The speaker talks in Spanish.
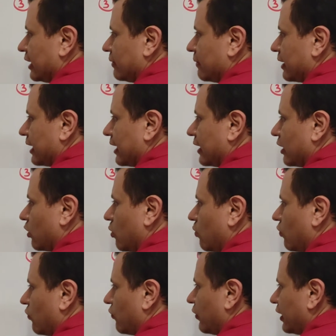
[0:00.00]
y me queda
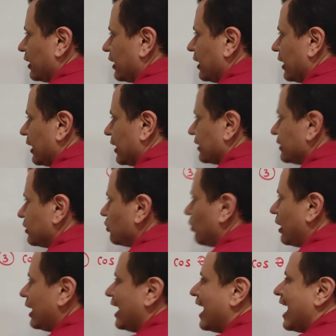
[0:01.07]
como feta es
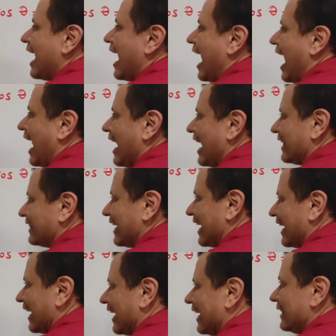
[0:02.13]
igual a la
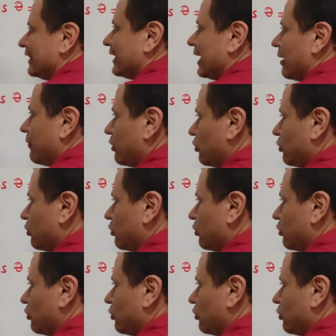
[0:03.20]
tangente a la